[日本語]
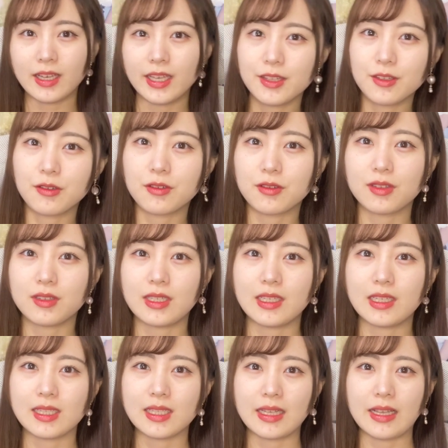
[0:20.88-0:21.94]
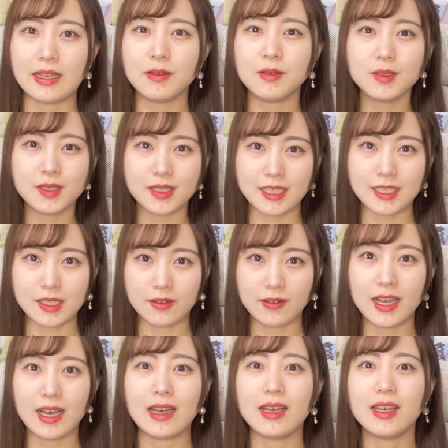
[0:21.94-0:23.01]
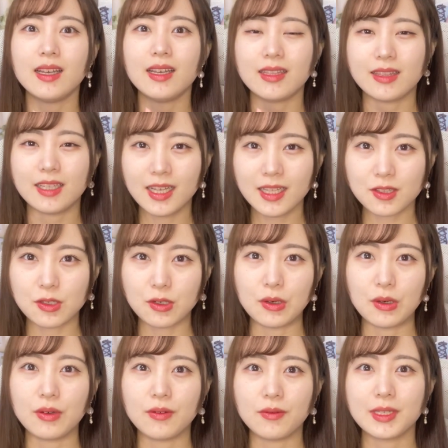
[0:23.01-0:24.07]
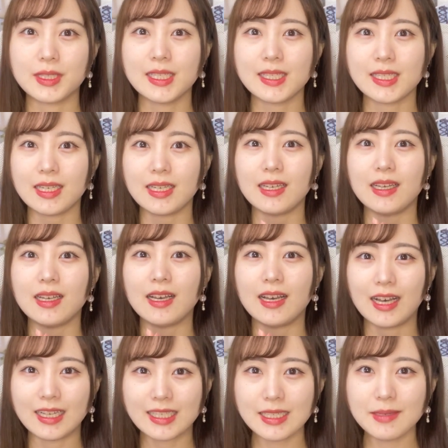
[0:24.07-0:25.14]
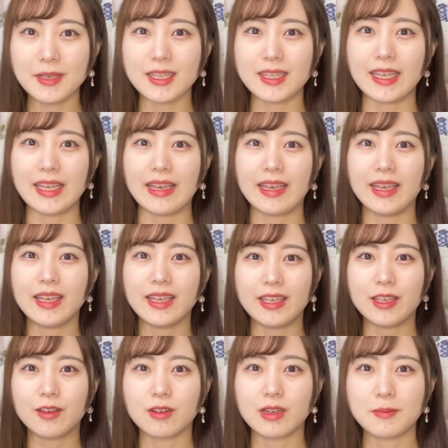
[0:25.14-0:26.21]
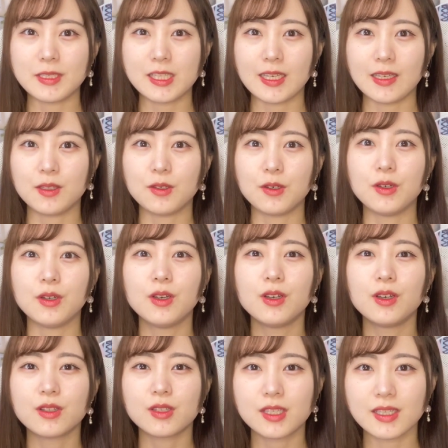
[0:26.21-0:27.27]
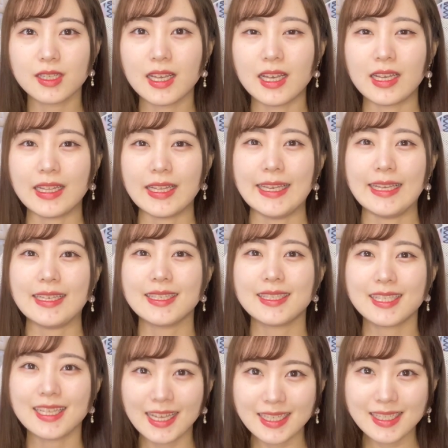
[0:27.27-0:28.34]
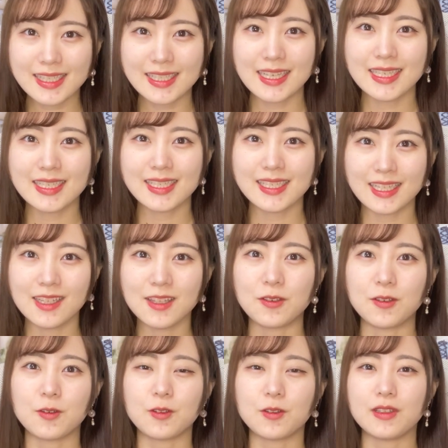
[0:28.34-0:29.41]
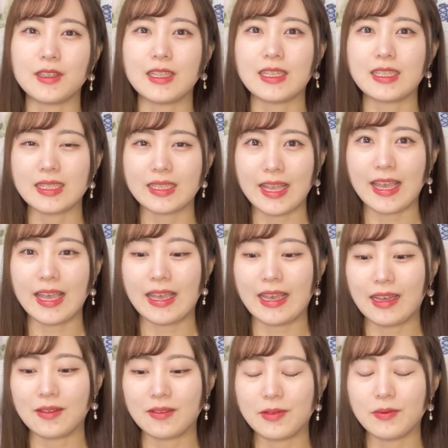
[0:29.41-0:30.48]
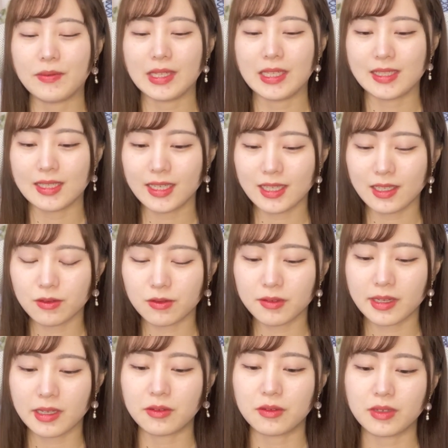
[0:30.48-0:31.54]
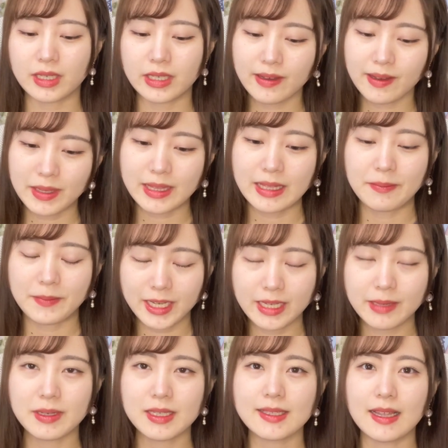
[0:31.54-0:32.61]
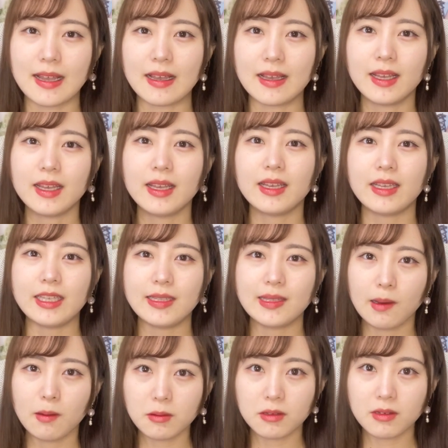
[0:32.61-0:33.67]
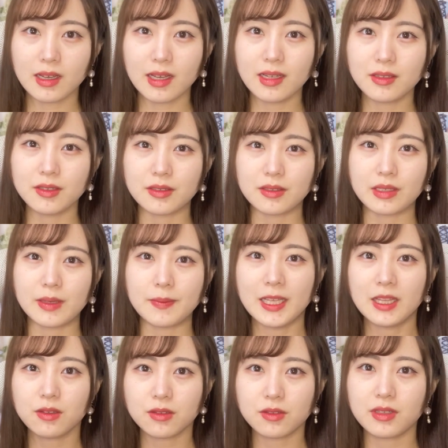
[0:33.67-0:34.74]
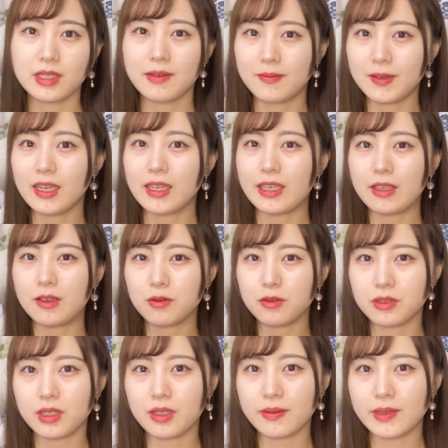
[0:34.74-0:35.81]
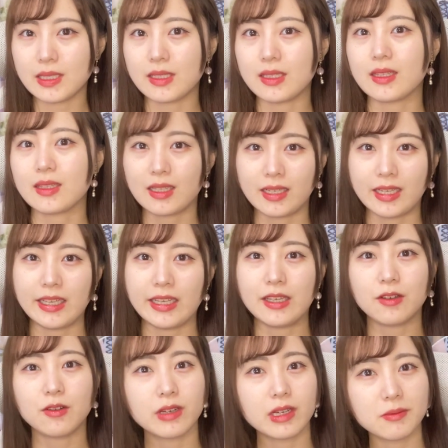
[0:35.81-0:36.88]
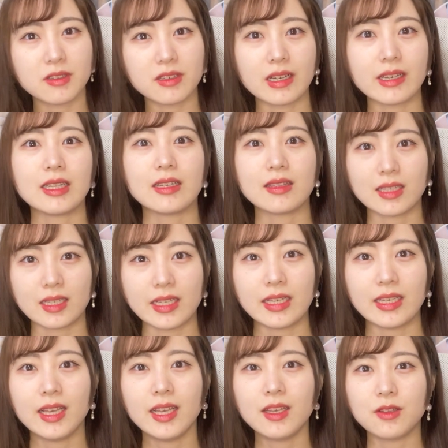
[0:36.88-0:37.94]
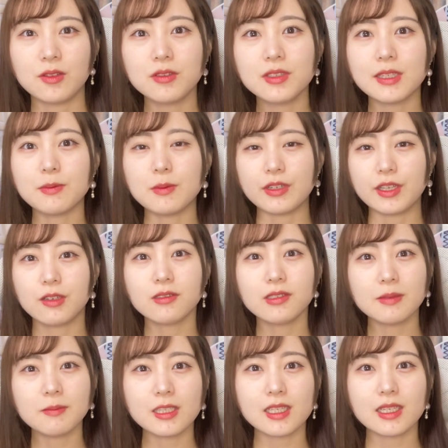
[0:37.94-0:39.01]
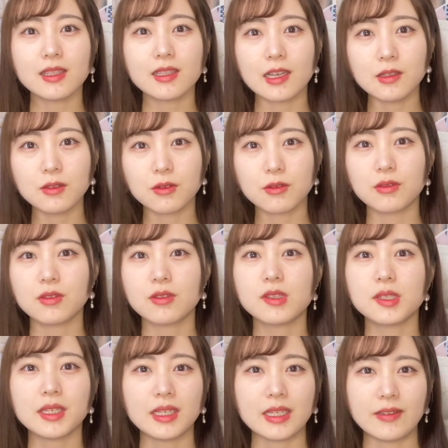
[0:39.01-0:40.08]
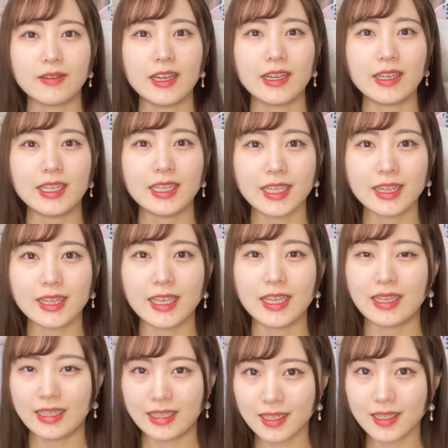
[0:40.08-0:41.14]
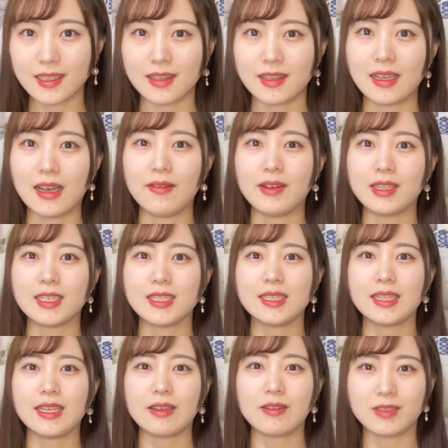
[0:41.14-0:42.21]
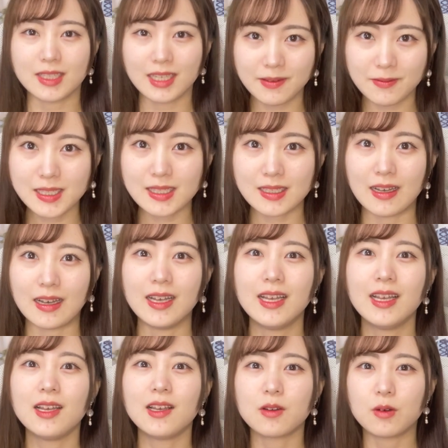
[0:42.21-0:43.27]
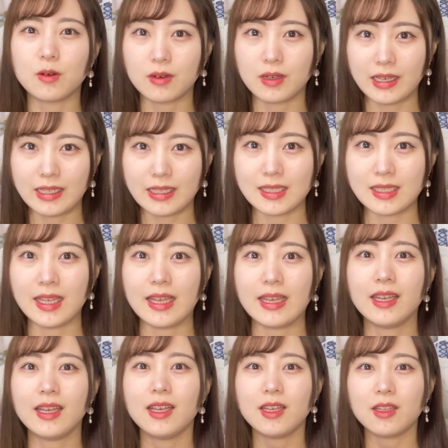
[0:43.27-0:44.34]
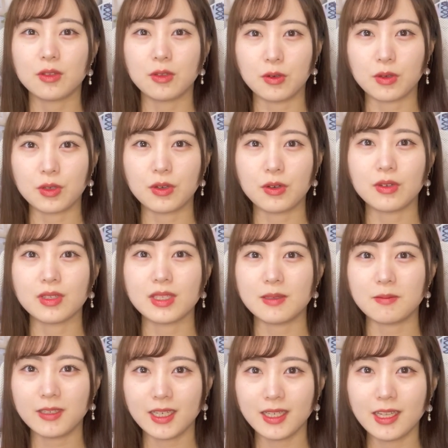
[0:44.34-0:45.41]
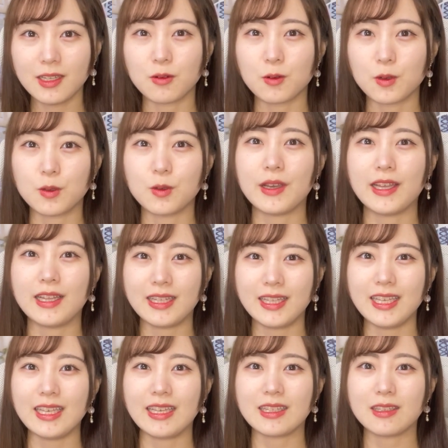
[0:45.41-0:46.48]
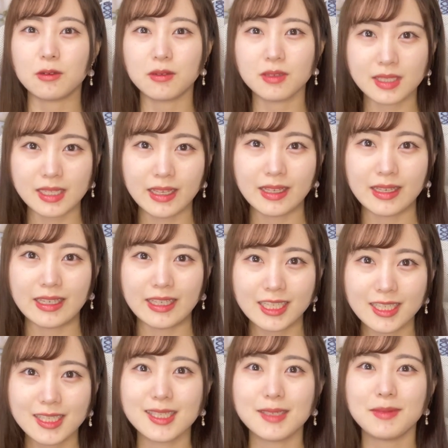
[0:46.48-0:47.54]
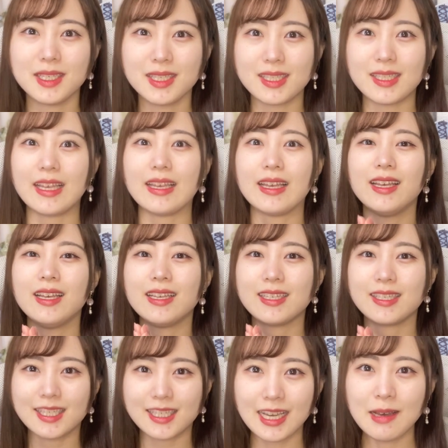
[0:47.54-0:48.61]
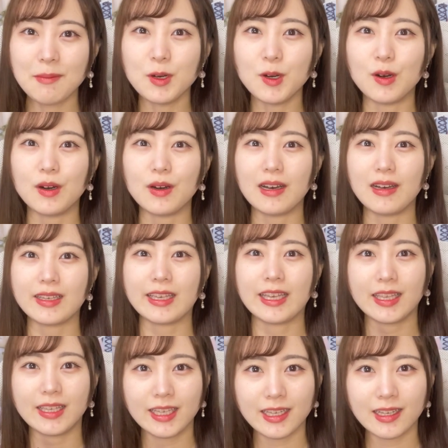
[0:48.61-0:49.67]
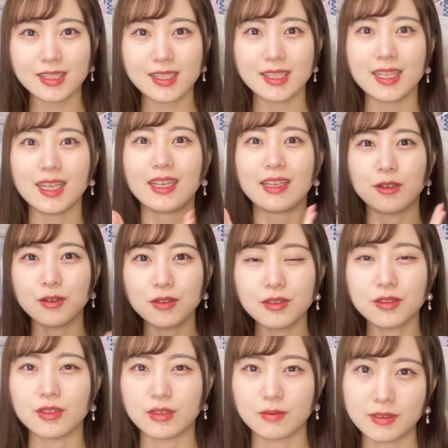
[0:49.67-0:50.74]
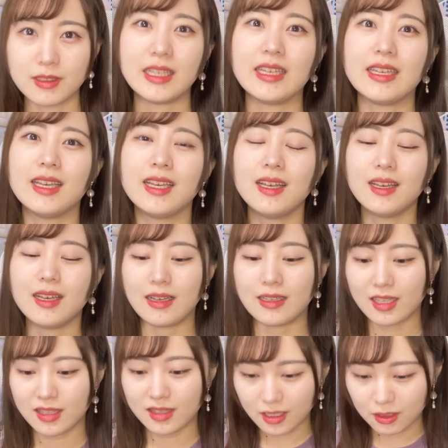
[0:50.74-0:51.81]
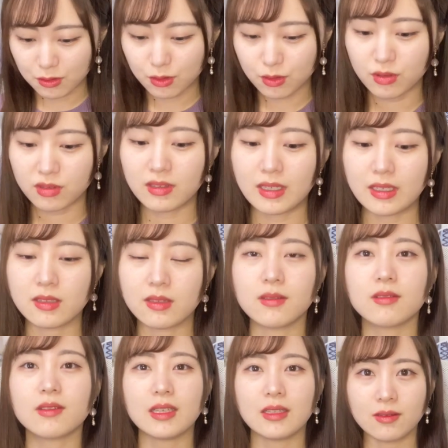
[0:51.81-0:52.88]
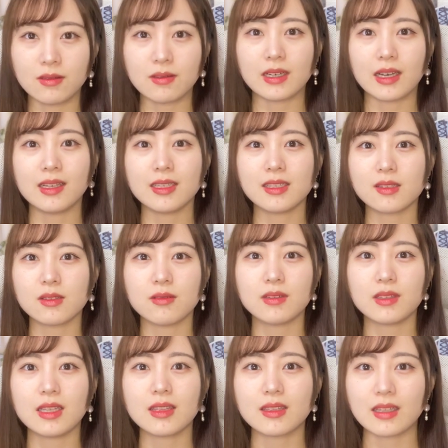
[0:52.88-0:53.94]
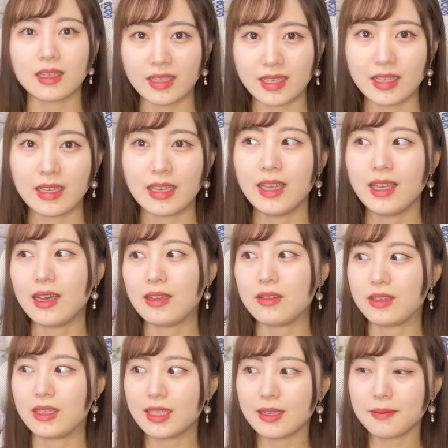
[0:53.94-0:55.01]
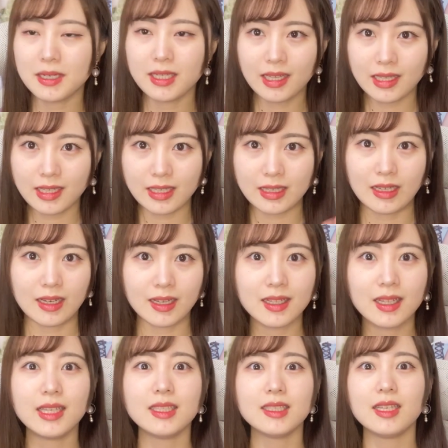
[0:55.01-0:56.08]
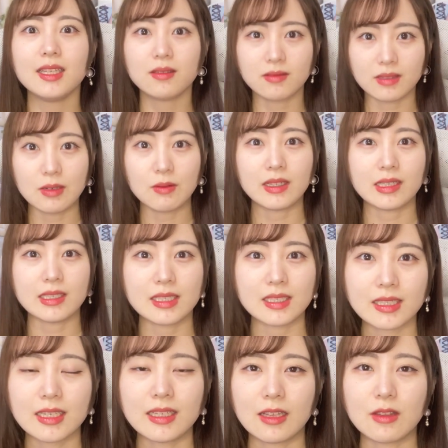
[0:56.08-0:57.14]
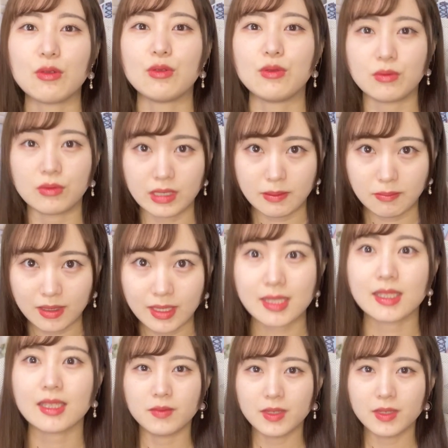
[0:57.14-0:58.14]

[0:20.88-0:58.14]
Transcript: はい、ということでですね、本日はなんと、私が初めてイコラブちゃんのツアーに参戦したということでですね、今まで在宅オタクを極めてまいりました。行ったことがあるイベントといえば、イコノイフェスだったり、イコラブ会だったり、どうしてもイコラブちゃん単独のツアーには行けていなかった私でございますが、今回ですね、東京渋谷での公演に当選いたしまして、しかも、激アツな夜の部に当たったということで、その時の感想だったり、ネタバレにならない程度にお話ししたいなと思います。